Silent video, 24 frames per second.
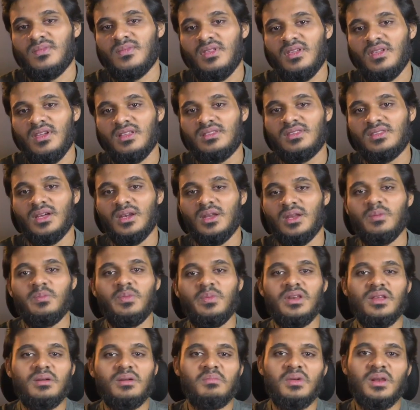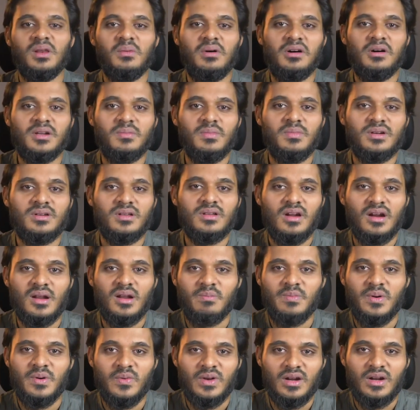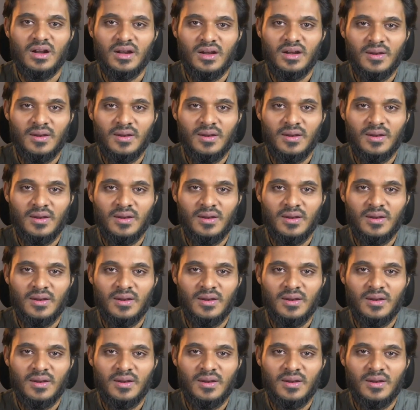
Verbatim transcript: இத்தனை பெரிய பில் மாறுபட்டு நடப்பவர்கள்